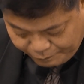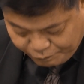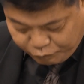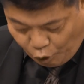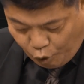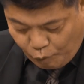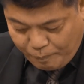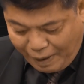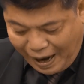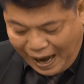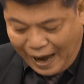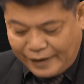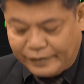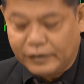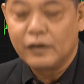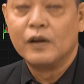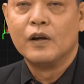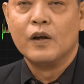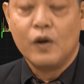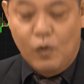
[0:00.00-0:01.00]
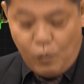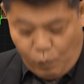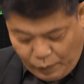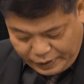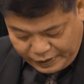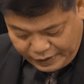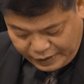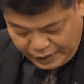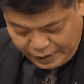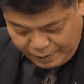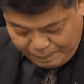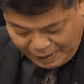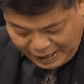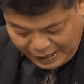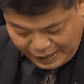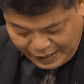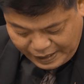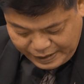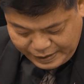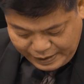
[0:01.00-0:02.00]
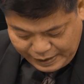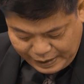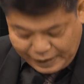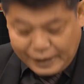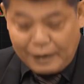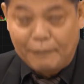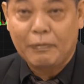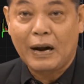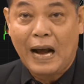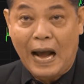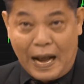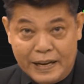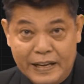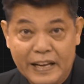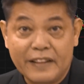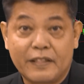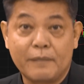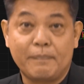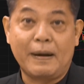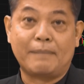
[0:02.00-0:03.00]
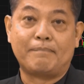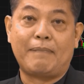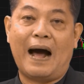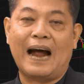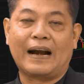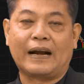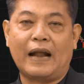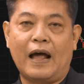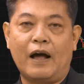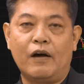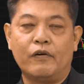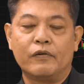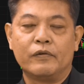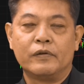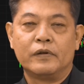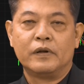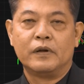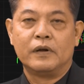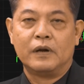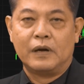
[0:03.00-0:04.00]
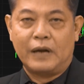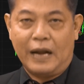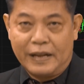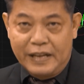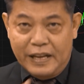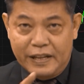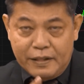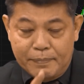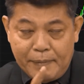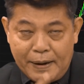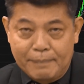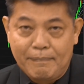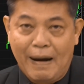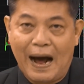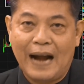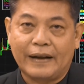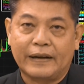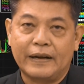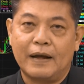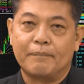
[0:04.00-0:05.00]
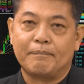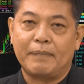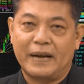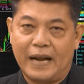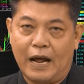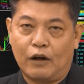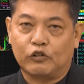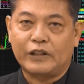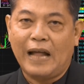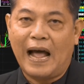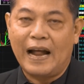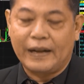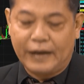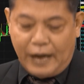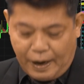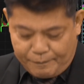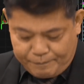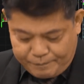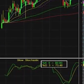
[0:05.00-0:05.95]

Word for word: 12บาทวันนี้มาเล่นที่ระดับราคา21บาทแล้วและ21บาทเนี่ยเป็นแนวต้านครับ